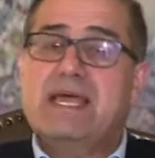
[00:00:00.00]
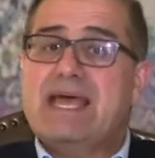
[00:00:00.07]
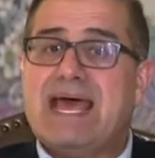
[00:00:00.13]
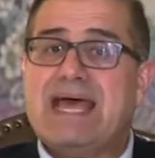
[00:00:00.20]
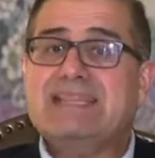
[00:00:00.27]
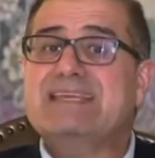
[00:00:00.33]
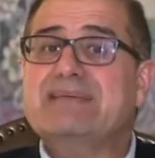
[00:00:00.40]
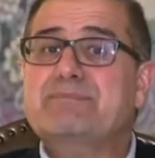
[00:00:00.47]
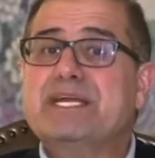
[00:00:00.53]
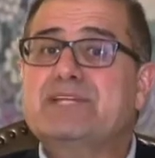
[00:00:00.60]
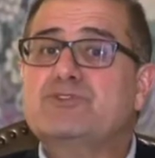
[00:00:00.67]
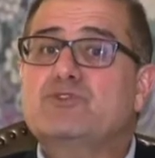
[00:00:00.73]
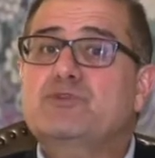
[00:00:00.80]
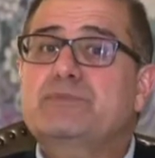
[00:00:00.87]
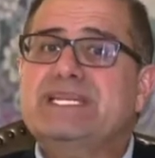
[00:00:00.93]
هذه
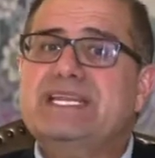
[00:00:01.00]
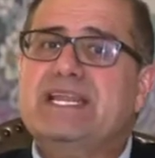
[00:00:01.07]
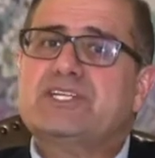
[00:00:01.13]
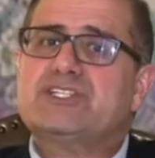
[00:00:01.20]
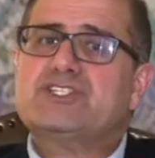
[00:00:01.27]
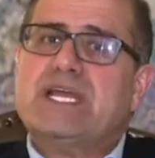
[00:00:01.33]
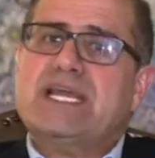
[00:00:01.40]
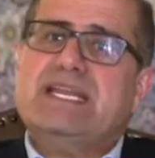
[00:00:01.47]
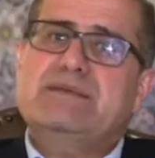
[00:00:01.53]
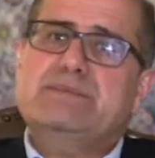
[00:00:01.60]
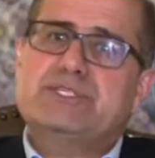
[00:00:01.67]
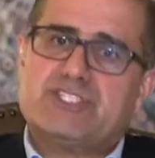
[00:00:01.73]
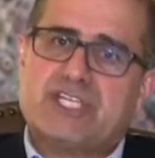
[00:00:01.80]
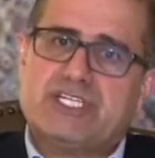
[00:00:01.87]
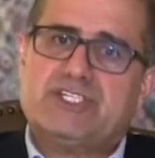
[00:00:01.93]
برضه من الاشياء اللي
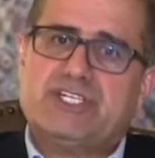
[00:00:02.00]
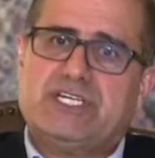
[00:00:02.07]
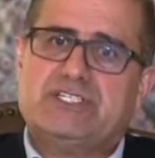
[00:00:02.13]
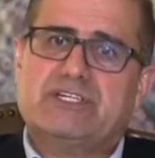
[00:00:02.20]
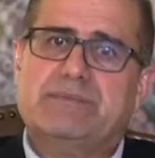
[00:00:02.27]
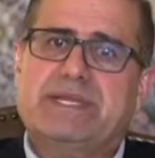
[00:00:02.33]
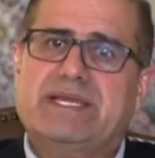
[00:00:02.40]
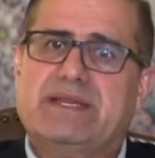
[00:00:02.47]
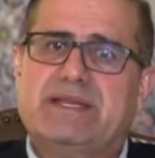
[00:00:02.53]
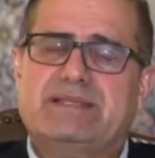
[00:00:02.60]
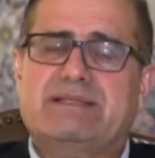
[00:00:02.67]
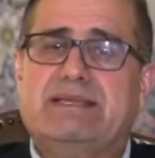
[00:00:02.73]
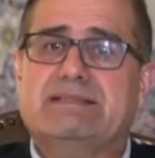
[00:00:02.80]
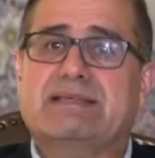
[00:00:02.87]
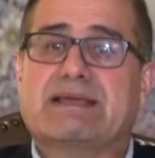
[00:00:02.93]
بتشجع الجماهير انها
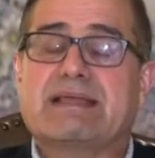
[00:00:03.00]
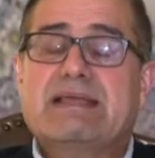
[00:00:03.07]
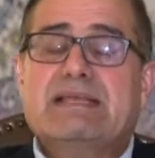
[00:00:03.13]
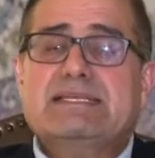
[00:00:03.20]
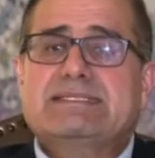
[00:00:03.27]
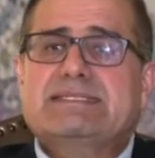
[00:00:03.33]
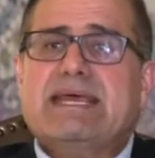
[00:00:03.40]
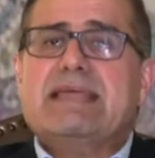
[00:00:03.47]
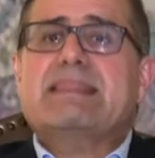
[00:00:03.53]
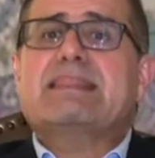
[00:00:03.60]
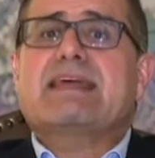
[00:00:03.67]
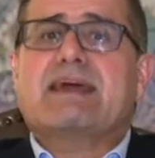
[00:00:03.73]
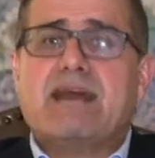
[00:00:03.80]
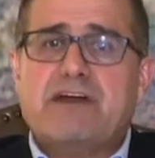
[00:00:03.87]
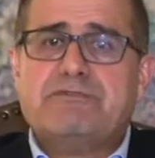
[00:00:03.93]
تحضر زائد
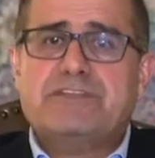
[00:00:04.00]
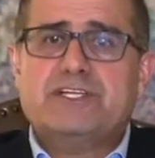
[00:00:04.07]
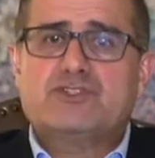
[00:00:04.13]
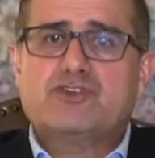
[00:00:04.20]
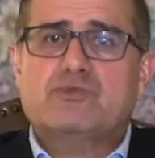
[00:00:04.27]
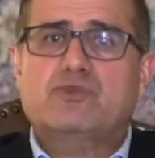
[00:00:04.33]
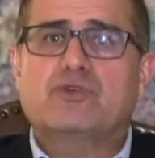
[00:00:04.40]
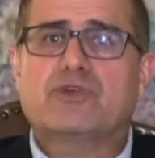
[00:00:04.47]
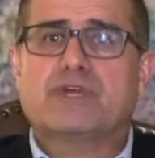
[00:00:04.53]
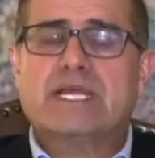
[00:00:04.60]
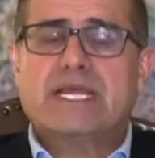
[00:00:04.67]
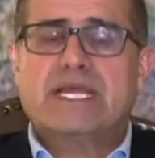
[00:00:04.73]
ثقافه الجمهور